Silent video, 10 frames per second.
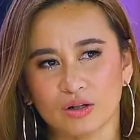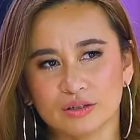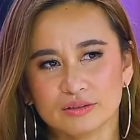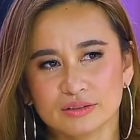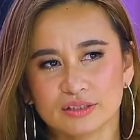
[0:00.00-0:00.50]
ของ
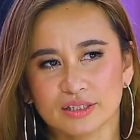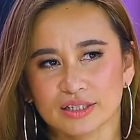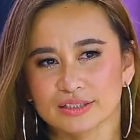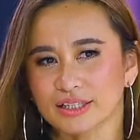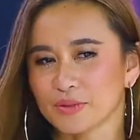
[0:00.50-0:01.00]

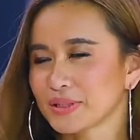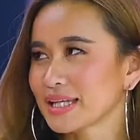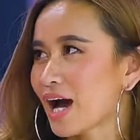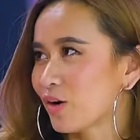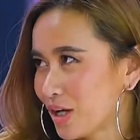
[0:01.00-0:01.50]
สติ
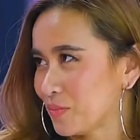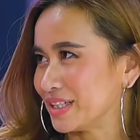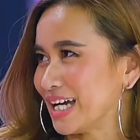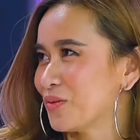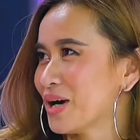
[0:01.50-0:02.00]
ปัญญาของเรา
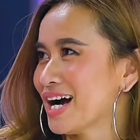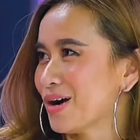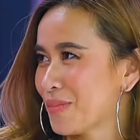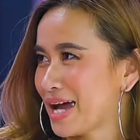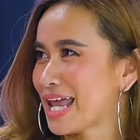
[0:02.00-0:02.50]
เหมือนกันว่า
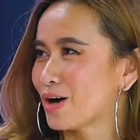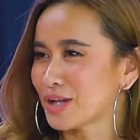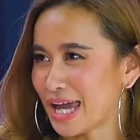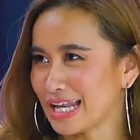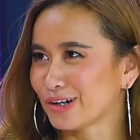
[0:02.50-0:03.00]
มาแน
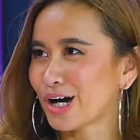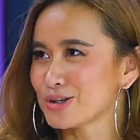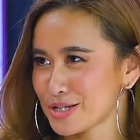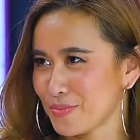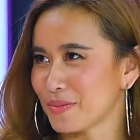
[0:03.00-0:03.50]
วไหนแล้ว
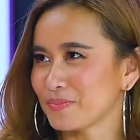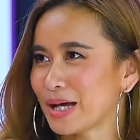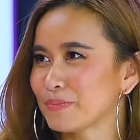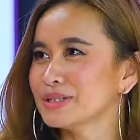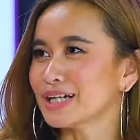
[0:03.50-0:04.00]
เขาจะแบบ
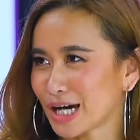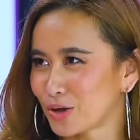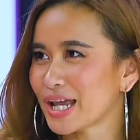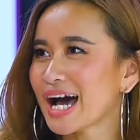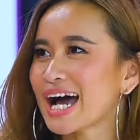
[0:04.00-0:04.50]
รับมือกั
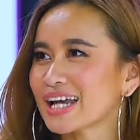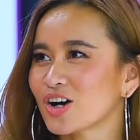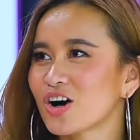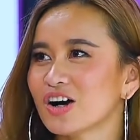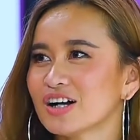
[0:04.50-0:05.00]
บเขาได้
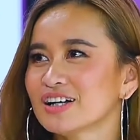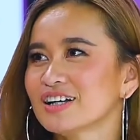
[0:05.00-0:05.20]
ก็